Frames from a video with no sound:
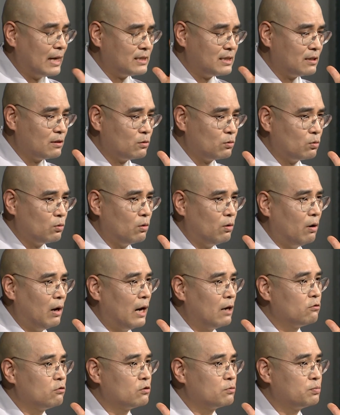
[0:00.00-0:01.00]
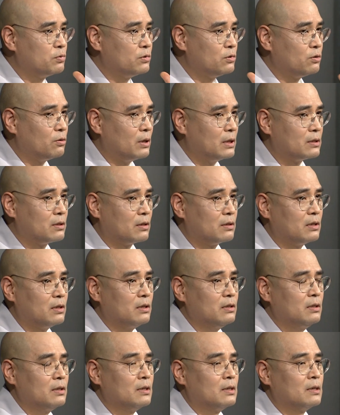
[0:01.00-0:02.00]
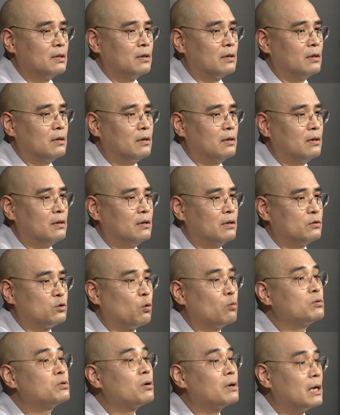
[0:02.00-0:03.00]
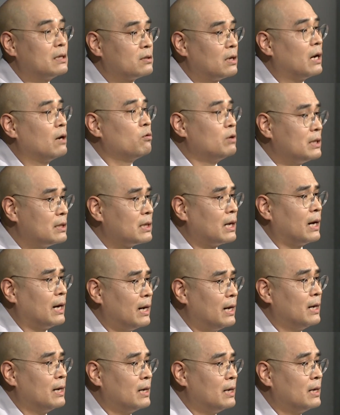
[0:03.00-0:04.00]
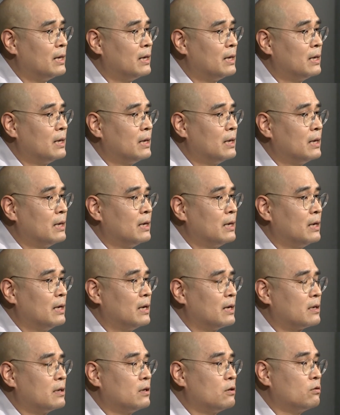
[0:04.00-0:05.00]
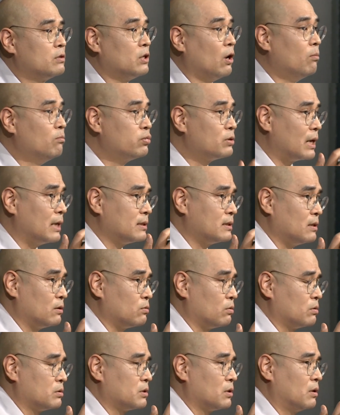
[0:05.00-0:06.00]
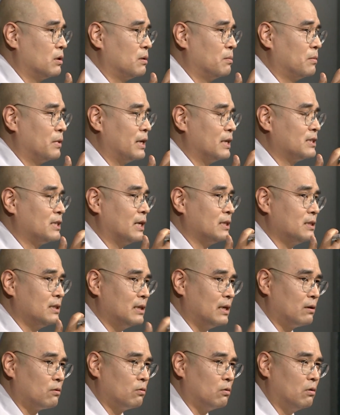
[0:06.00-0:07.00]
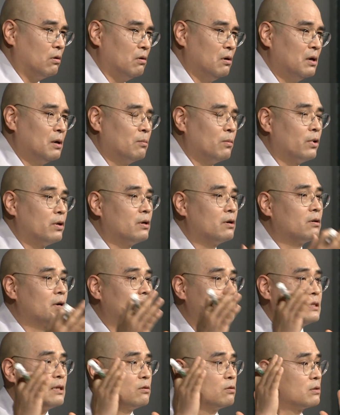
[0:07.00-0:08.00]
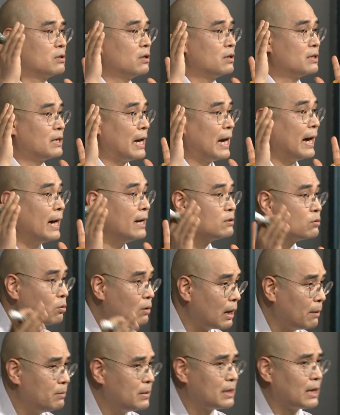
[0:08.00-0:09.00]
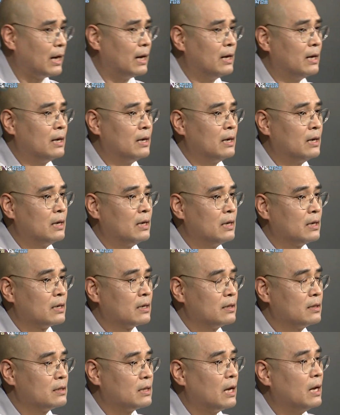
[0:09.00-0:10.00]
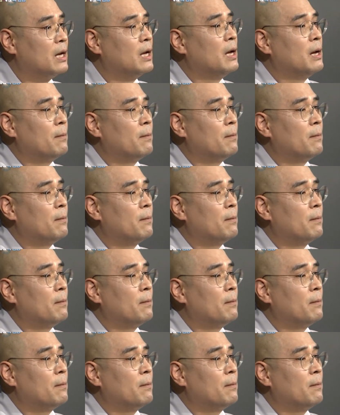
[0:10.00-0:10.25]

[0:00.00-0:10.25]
아직도 한국 불교에서는 어, 종성에서 하고 있다. 아 그리고 연불할 때도 저 뭐야 재진해고뭐 이런 거 할 때도 그걸 계속 합니다. 그게